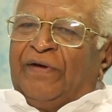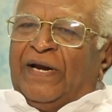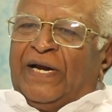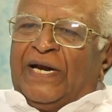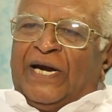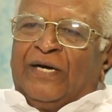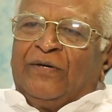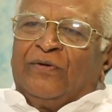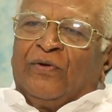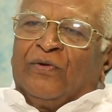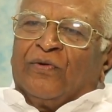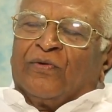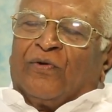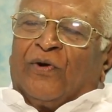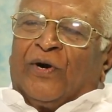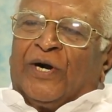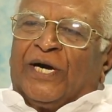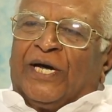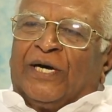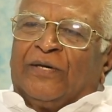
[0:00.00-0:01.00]
అవి రెండు
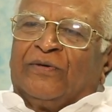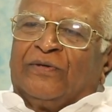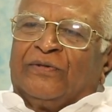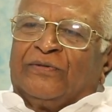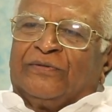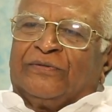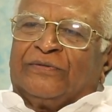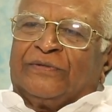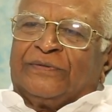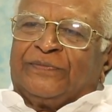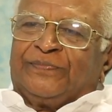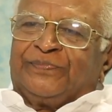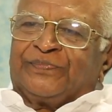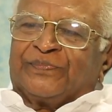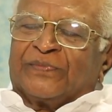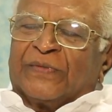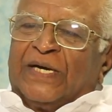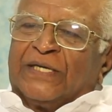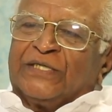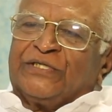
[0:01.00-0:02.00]
కూడాను
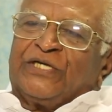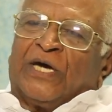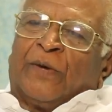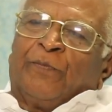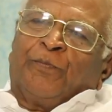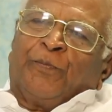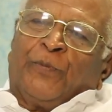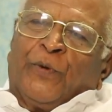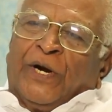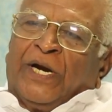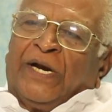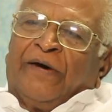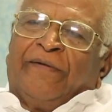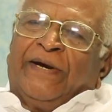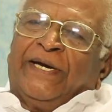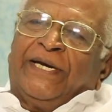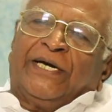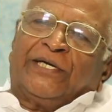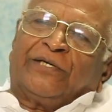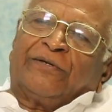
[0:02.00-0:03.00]

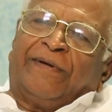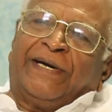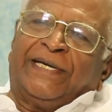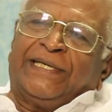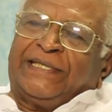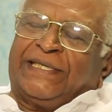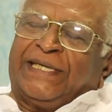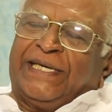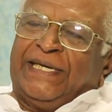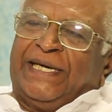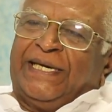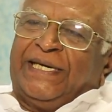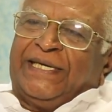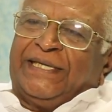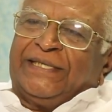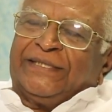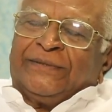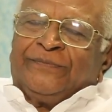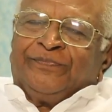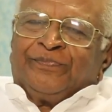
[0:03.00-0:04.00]
సంపూర్ణమైనటువంటి
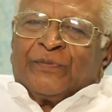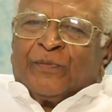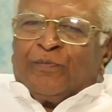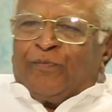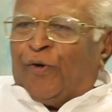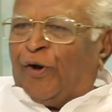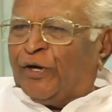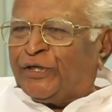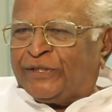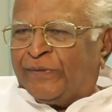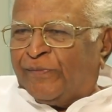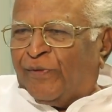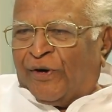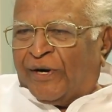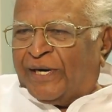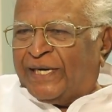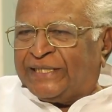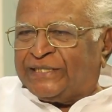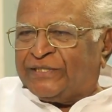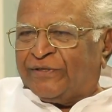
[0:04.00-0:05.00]
పోస్ట్
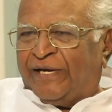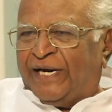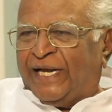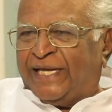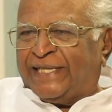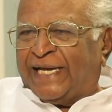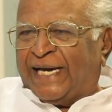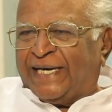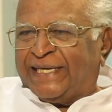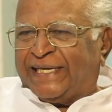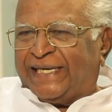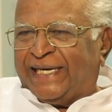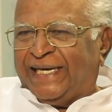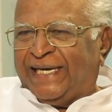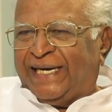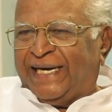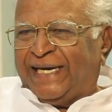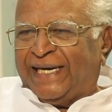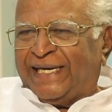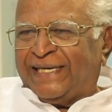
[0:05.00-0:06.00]
మోడర్నిజం అనే
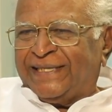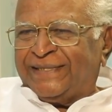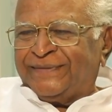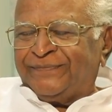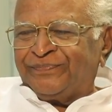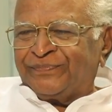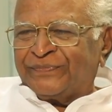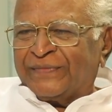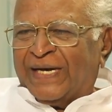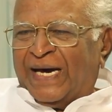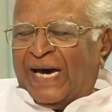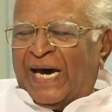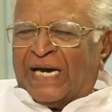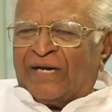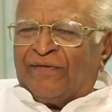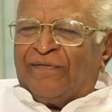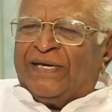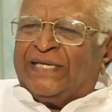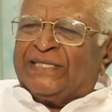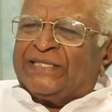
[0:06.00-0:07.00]
దానికి
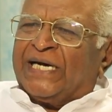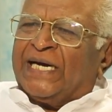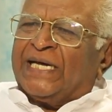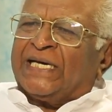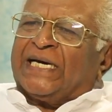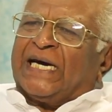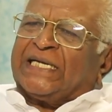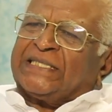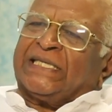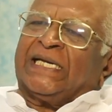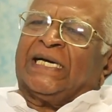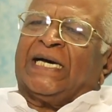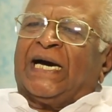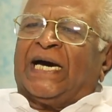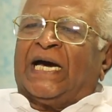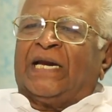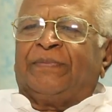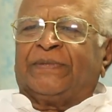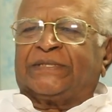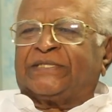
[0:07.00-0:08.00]
అన్వయించడం కష్టంగా
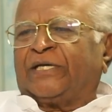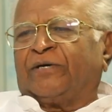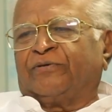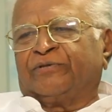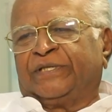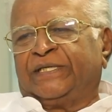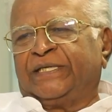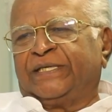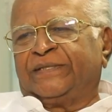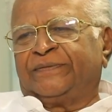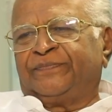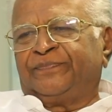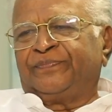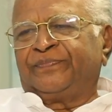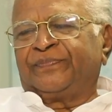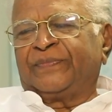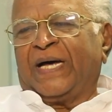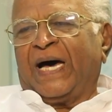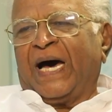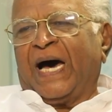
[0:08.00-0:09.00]
కనిపిస్తూ ఉంది
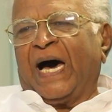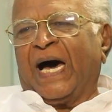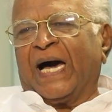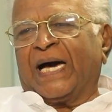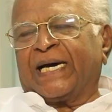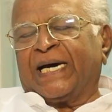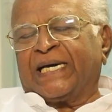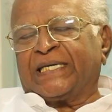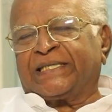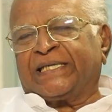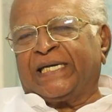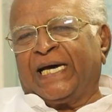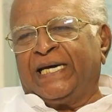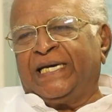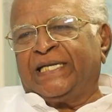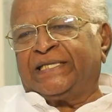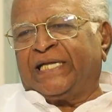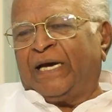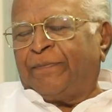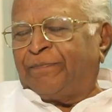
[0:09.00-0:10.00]
ఆ
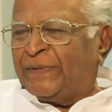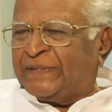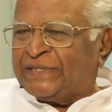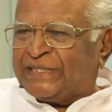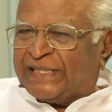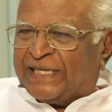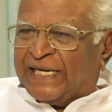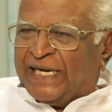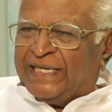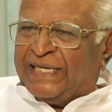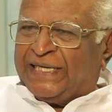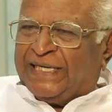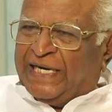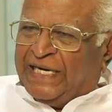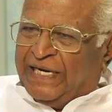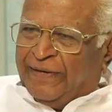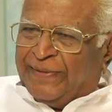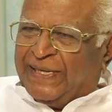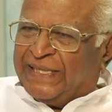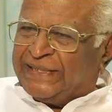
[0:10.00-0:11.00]
కష్టాన్ని తప్పించటానికి
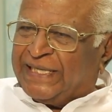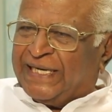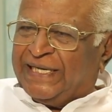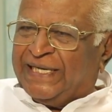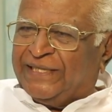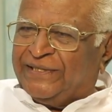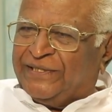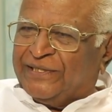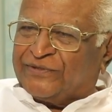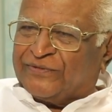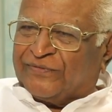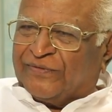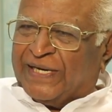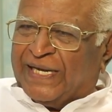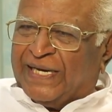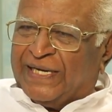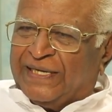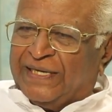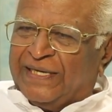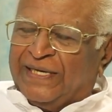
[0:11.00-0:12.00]
నిబిడతను నేను
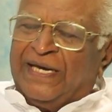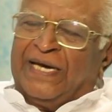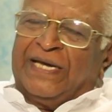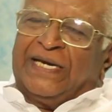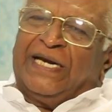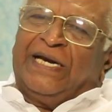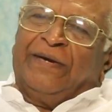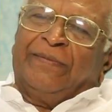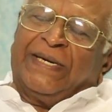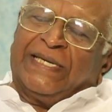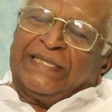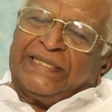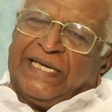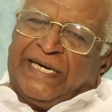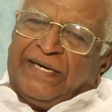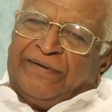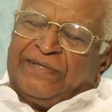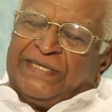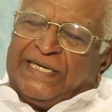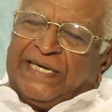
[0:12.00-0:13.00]
తీసుకున్నా నిబిడత
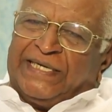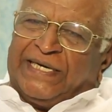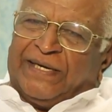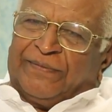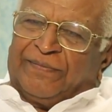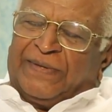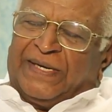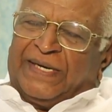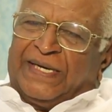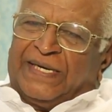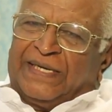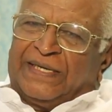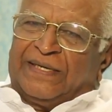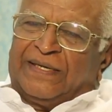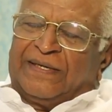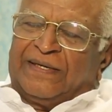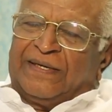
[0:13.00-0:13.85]
ఏమిటంటే అమ్మా